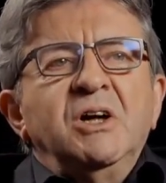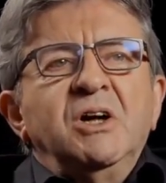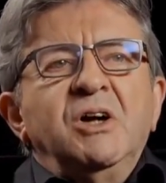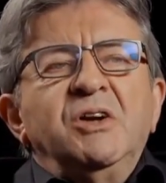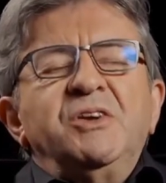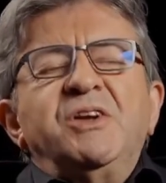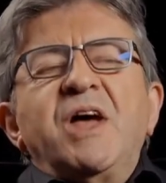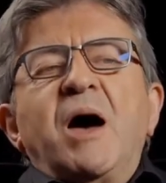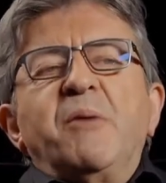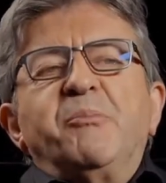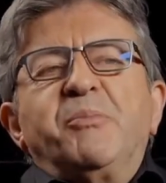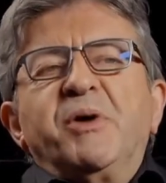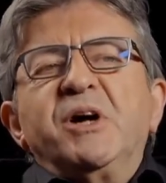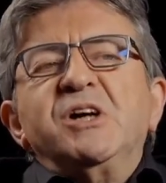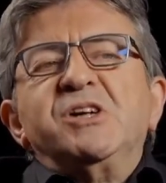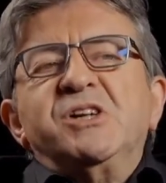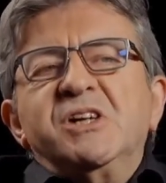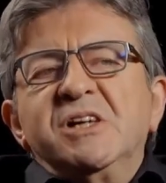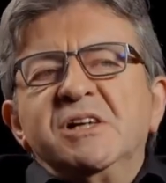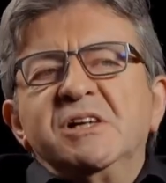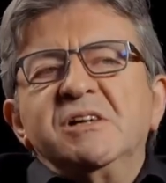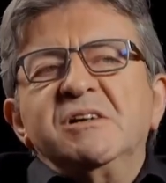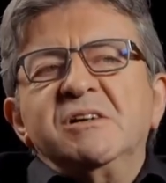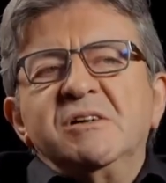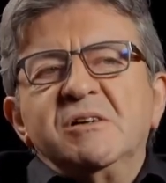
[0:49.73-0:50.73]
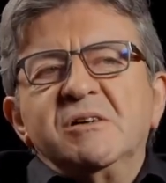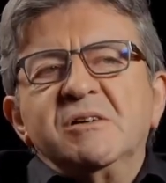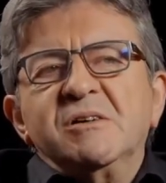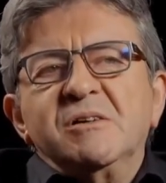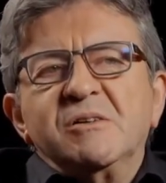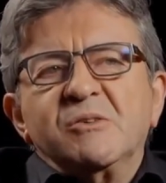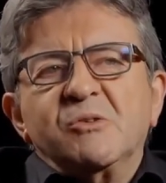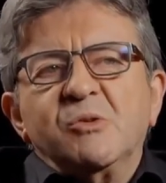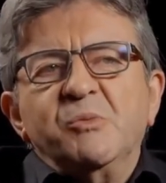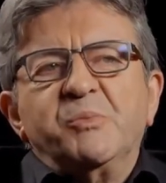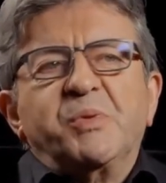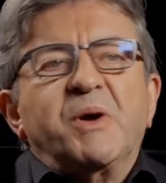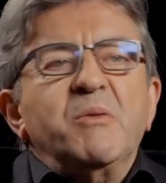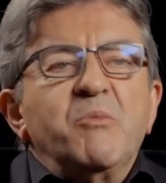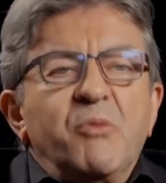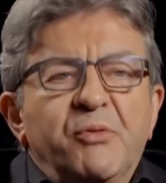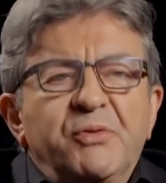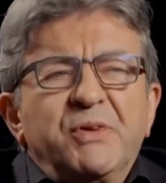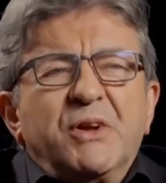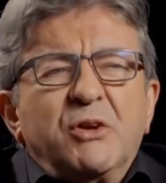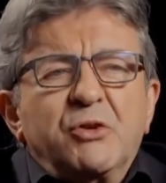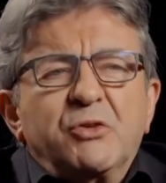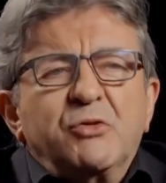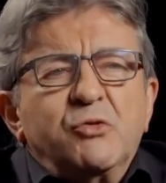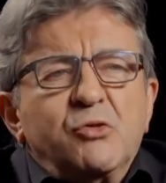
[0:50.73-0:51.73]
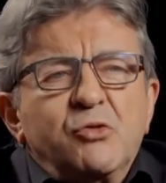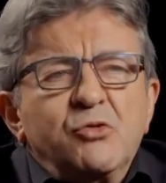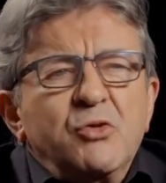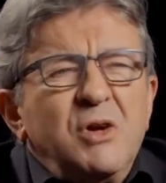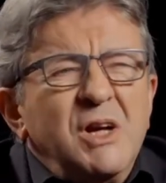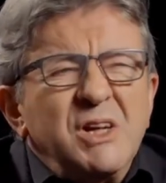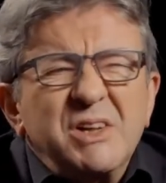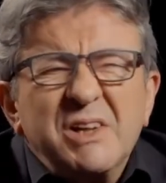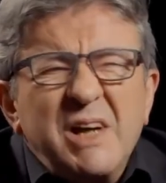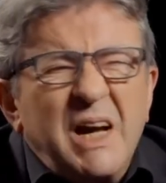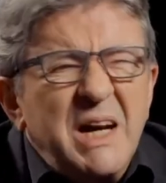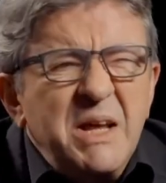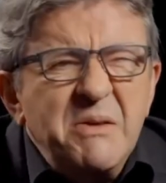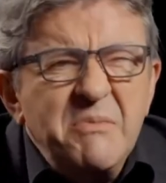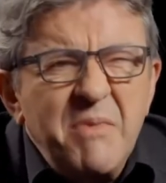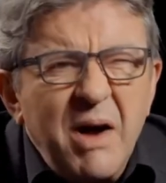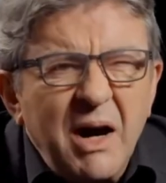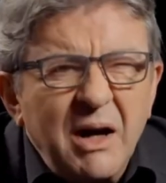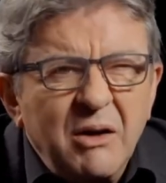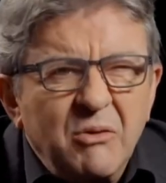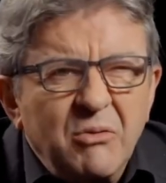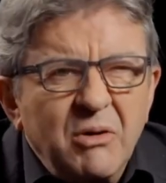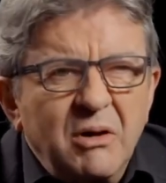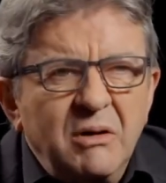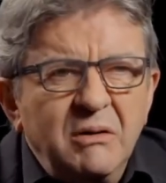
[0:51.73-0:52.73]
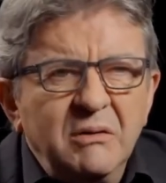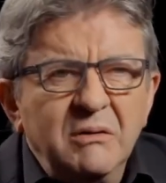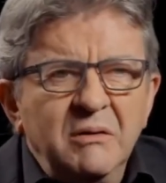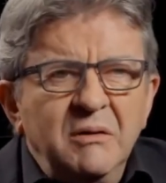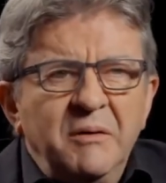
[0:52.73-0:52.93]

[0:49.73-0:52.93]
C'est après que j'ai compris. Mon frère, ce jour-là, ça allait mal, quoi.